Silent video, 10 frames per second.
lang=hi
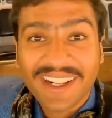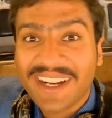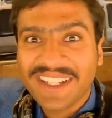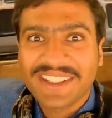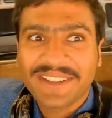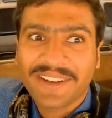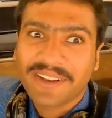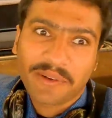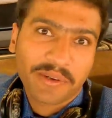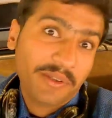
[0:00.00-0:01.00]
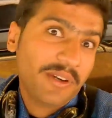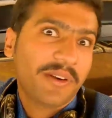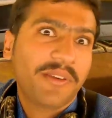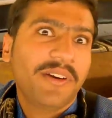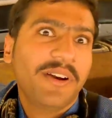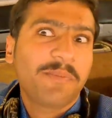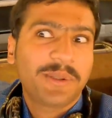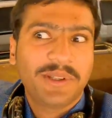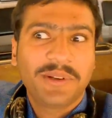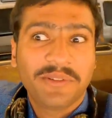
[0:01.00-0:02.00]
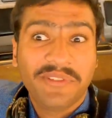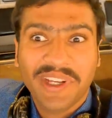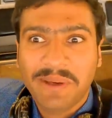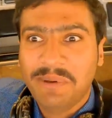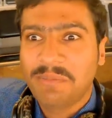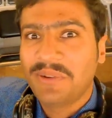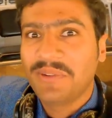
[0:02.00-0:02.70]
ईरानी तरीफे कर रखी यार क्या पता नहीं कोई वीआईपी